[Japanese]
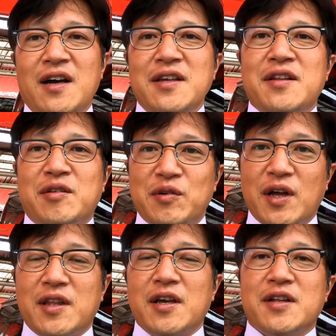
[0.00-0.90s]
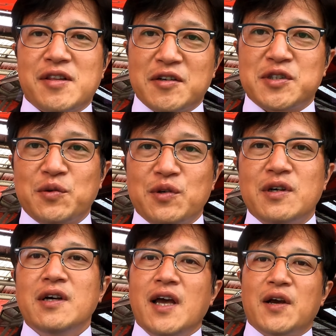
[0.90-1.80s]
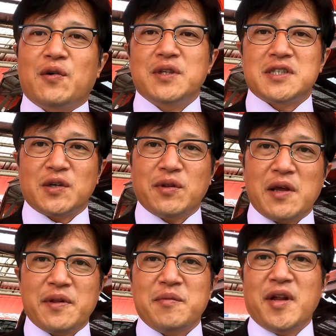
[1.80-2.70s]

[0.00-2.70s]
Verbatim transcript: ハイエース君が大活躍しておる、こんにちはございます。